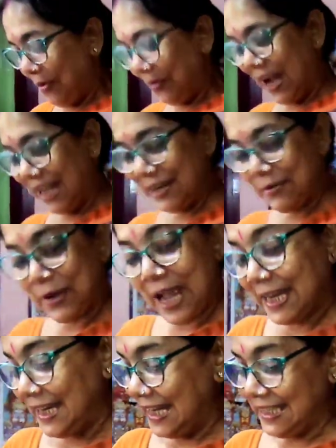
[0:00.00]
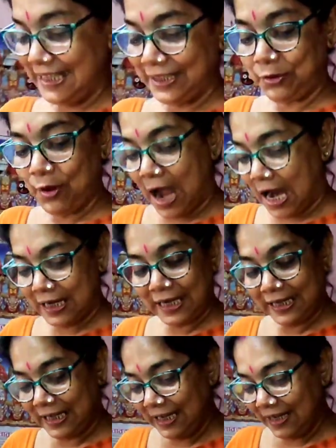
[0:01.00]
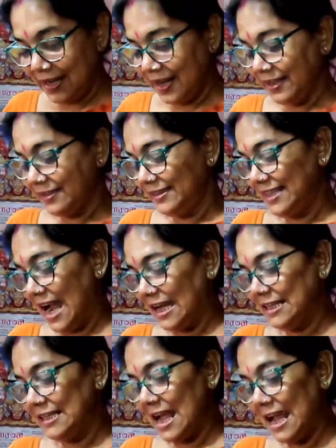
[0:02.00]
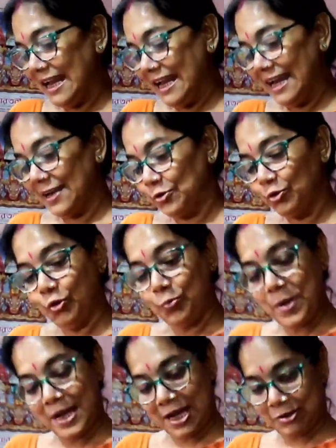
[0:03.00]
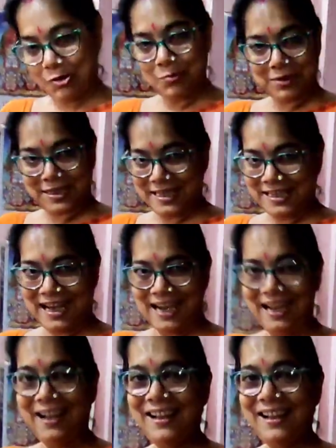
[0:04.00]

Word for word: ওখানে ওরা কেটে তো আনেনি জানি না এর রূপ এরকম কিনা